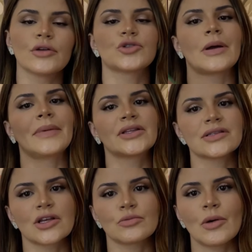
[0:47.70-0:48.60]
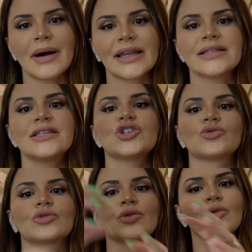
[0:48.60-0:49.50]
o espermatozoide do meu marido se
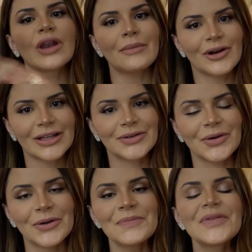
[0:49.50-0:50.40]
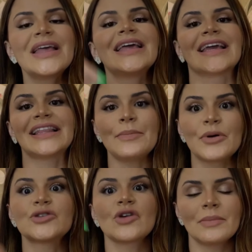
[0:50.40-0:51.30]
juntam num laboratório e
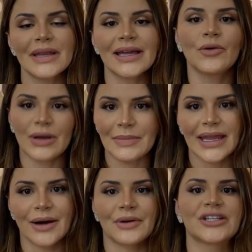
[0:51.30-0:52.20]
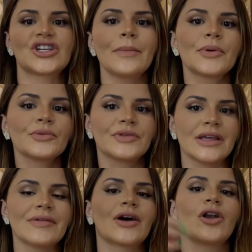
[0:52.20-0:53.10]
depois o embrião, né, já
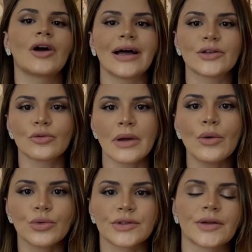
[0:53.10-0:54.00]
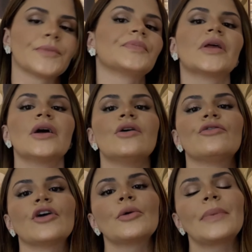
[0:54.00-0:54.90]
prontinho, é colocado no meu útero.
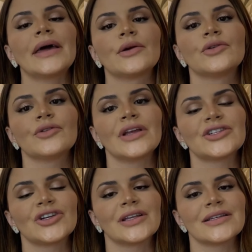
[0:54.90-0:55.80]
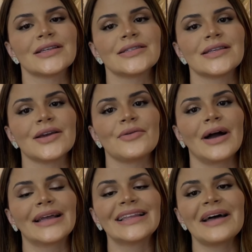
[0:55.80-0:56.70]
Foi um período onde a gente exerceu
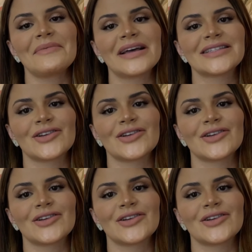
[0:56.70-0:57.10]
ainda mais a